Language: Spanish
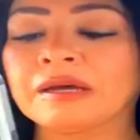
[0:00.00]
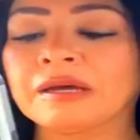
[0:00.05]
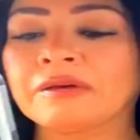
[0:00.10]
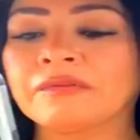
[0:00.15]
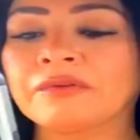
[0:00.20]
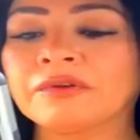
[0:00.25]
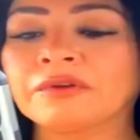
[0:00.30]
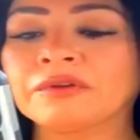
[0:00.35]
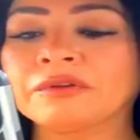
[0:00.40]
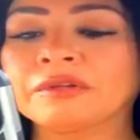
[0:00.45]

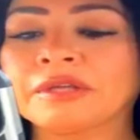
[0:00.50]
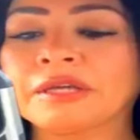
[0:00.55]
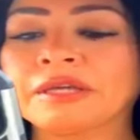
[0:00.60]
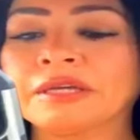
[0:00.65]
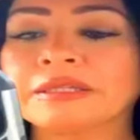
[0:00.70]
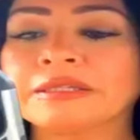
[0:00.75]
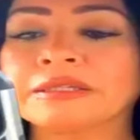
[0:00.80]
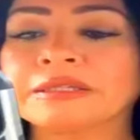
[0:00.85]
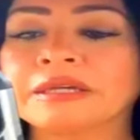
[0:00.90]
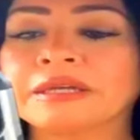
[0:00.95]
I'm from
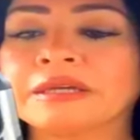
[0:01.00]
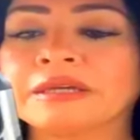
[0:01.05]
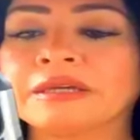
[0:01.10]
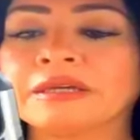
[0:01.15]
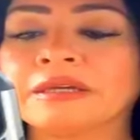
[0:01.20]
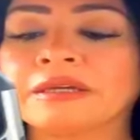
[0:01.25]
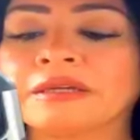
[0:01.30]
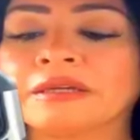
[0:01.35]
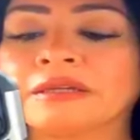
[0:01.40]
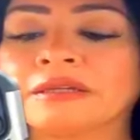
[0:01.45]
Texas.
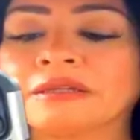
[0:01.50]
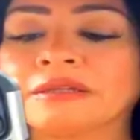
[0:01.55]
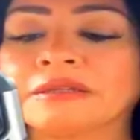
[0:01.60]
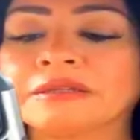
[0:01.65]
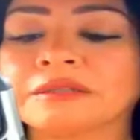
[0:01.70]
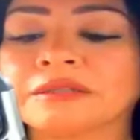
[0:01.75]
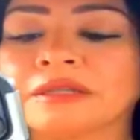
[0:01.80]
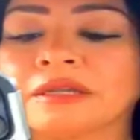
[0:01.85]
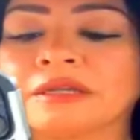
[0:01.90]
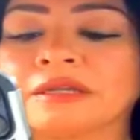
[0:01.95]

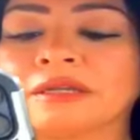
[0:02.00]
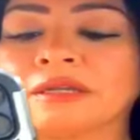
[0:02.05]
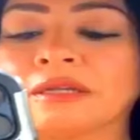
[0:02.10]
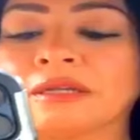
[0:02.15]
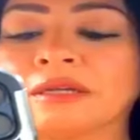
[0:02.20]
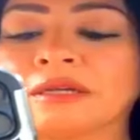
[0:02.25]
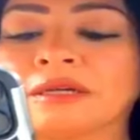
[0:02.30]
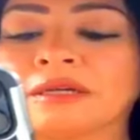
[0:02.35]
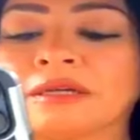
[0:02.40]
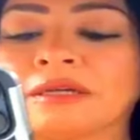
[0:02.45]
Na, na,
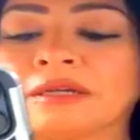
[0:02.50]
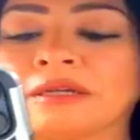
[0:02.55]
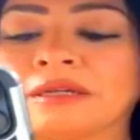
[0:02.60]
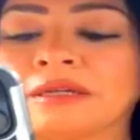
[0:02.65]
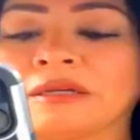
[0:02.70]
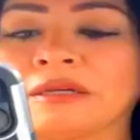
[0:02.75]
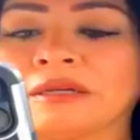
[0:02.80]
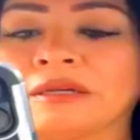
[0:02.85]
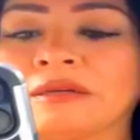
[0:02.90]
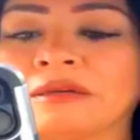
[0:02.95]
na,
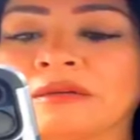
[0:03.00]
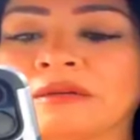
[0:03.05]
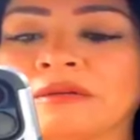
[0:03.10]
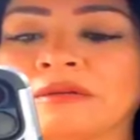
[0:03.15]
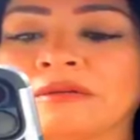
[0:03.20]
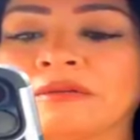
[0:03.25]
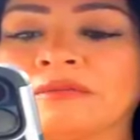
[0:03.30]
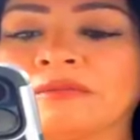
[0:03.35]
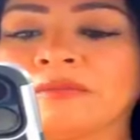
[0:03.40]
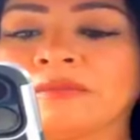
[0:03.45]
na.
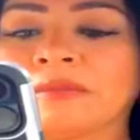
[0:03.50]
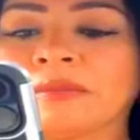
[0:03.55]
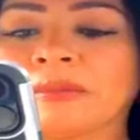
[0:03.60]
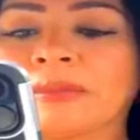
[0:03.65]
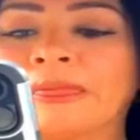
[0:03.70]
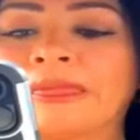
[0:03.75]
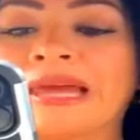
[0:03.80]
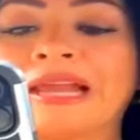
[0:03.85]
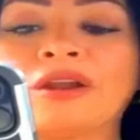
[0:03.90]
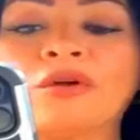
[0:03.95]

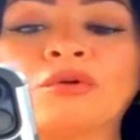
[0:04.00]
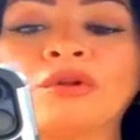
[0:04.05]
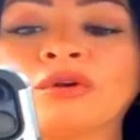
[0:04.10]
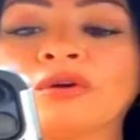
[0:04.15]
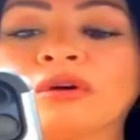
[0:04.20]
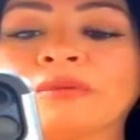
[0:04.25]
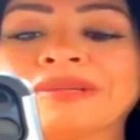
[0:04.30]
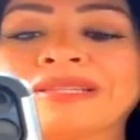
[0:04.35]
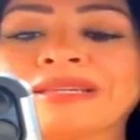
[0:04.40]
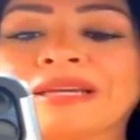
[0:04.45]
Es lo
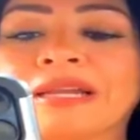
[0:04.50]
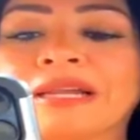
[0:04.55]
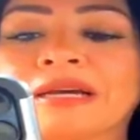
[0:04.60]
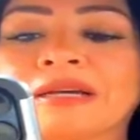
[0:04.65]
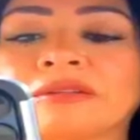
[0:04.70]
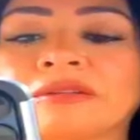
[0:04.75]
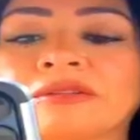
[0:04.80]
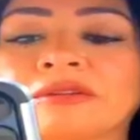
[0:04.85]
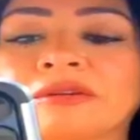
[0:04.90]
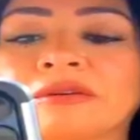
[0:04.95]
único que me sale la
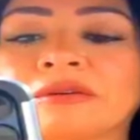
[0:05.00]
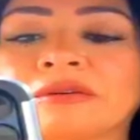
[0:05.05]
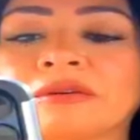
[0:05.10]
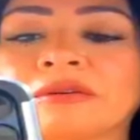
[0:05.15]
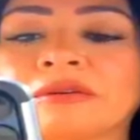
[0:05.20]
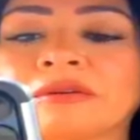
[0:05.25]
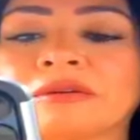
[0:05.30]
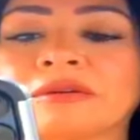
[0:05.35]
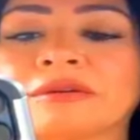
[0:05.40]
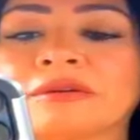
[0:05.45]
canción.
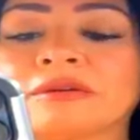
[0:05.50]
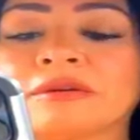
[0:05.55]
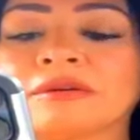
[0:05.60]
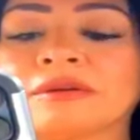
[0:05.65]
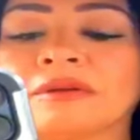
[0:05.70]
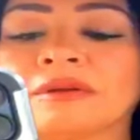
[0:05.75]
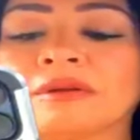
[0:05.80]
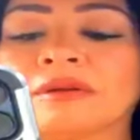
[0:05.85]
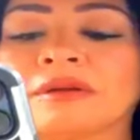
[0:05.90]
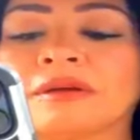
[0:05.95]

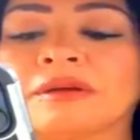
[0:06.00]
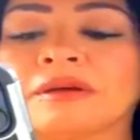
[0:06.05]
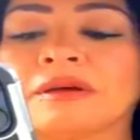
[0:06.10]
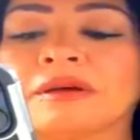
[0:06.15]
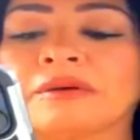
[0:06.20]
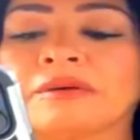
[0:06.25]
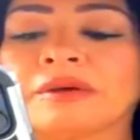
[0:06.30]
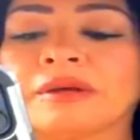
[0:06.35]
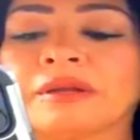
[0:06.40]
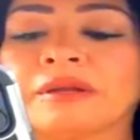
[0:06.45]

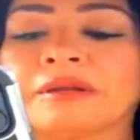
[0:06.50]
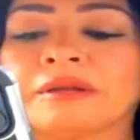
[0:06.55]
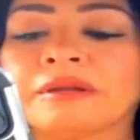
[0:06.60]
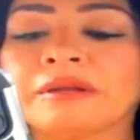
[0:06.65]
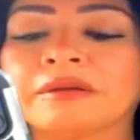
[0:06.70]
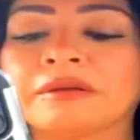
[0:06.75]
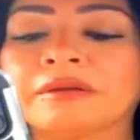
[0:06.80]
A ver.